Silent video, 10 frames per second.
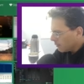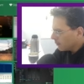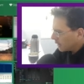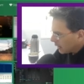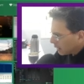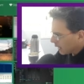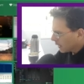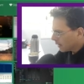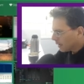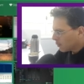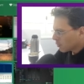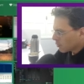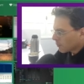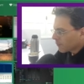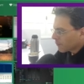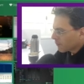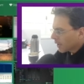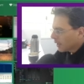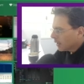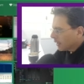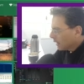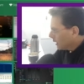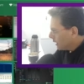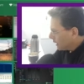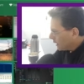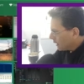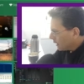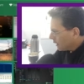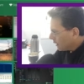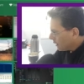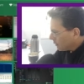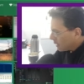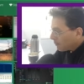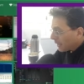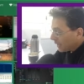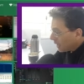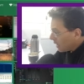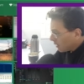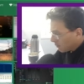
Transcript: Sí, ahí estamos. Eh, una página